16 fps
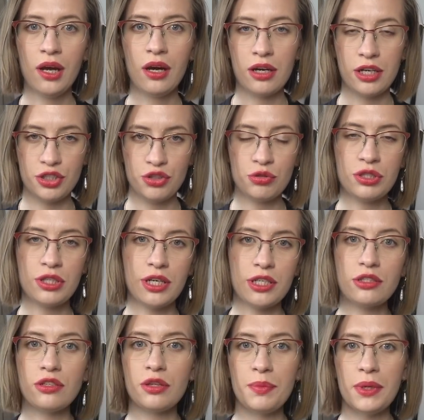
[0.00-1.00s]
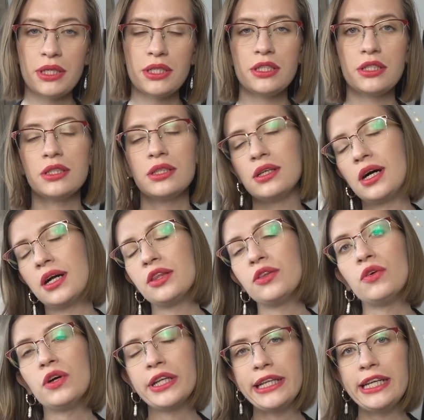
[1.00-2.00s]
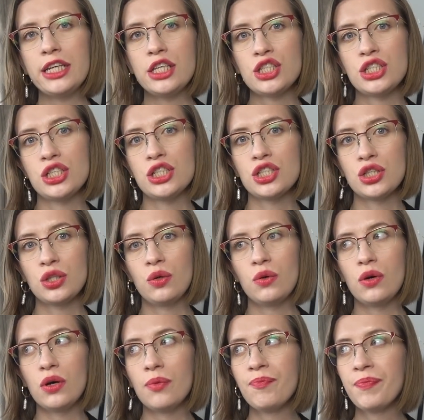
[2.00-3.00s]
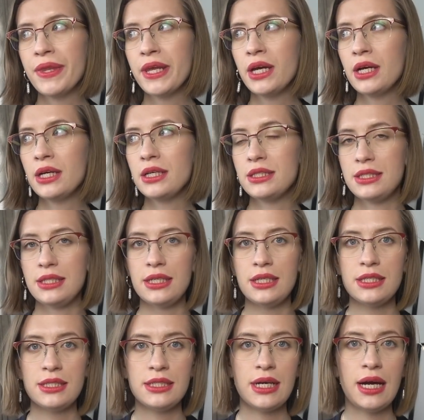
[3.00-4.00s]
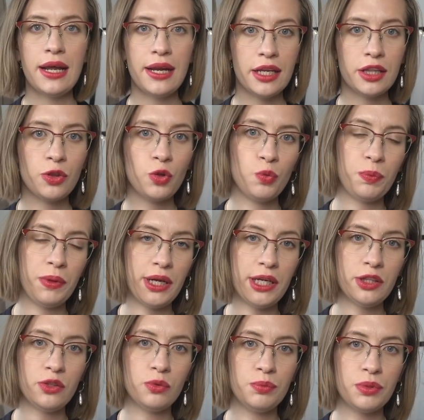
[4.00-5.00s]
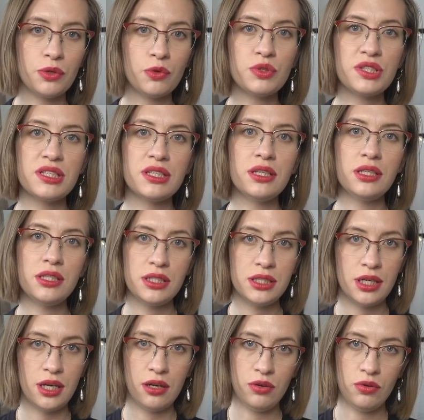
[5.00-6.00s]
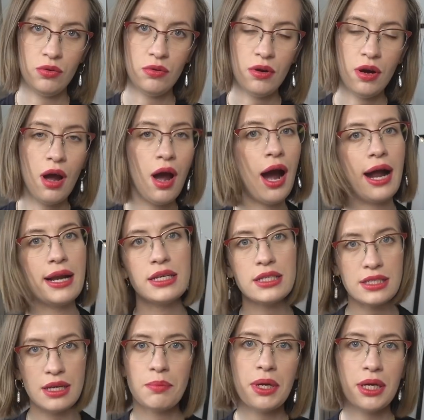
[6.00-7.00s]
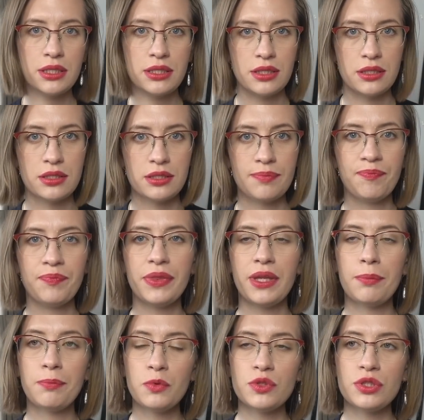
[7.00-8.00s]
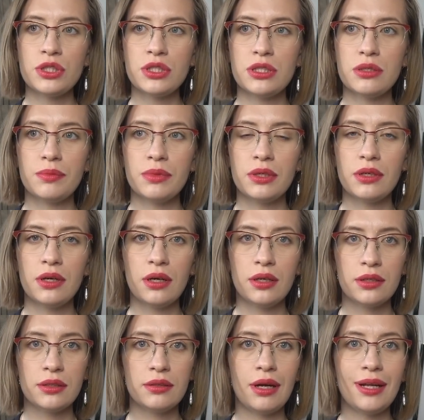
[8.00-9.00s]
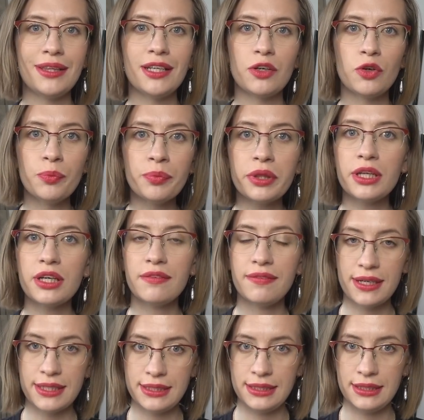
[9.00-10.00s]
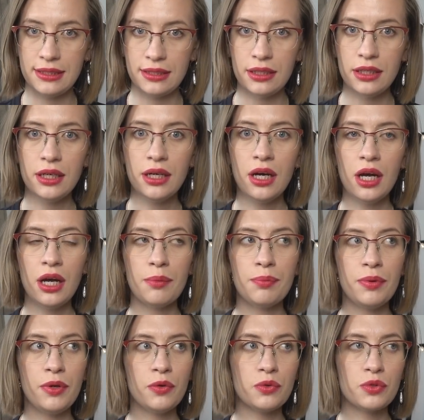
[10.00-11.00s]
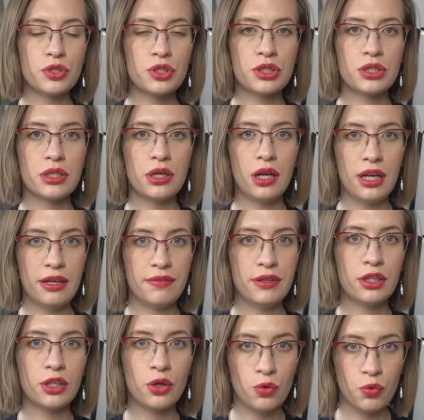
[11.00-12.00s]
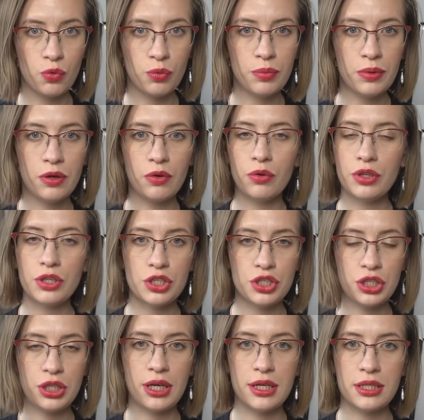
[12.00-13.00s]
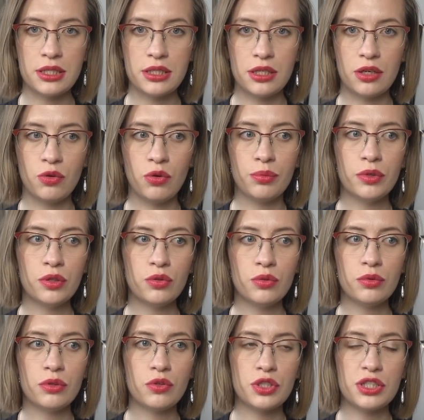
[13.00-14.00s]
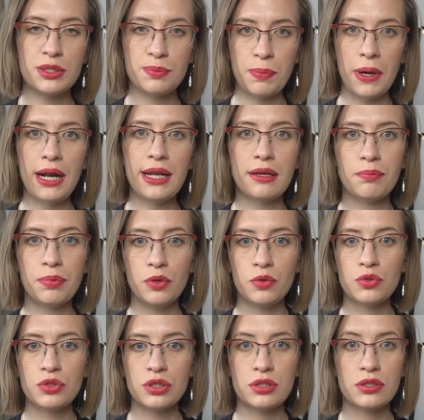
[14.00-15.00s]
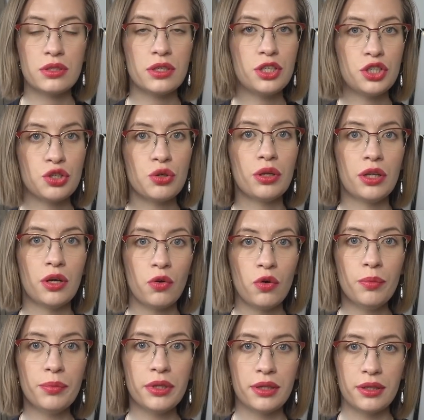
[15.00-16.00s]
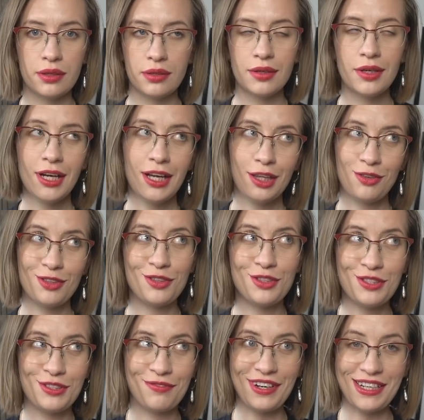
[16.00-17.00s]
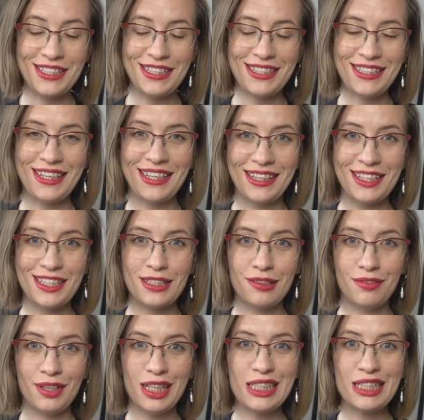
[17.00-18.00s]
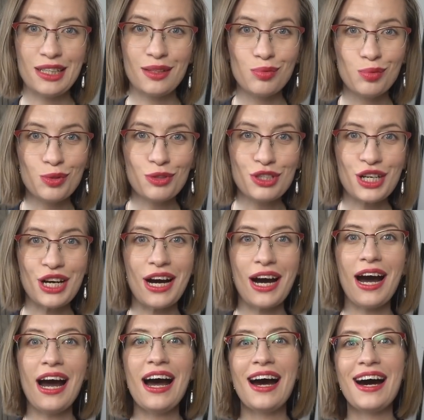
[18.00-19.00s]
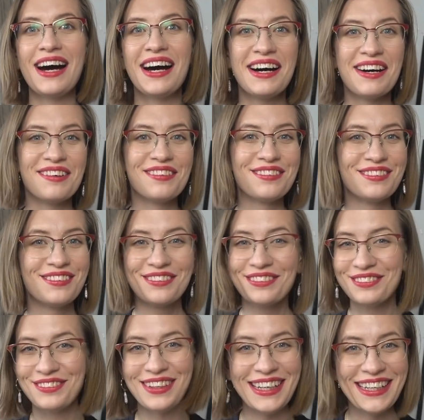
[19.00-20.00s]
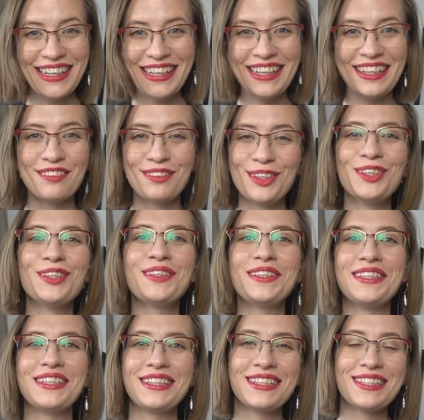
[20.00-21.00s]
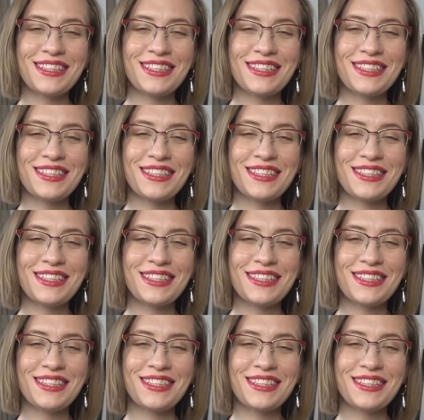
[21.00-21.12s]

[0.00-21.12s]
Хочу сразу отметить одно отличие, что здесь арендную плату берут за неделю, а не за месяц. Допустим, э, однокомнатная квартира плюс э, living room, он не считается за комнату, то есть спальня плюс еще одна комната, то есть в России это называется двушка, а в Англии, в Лондоне это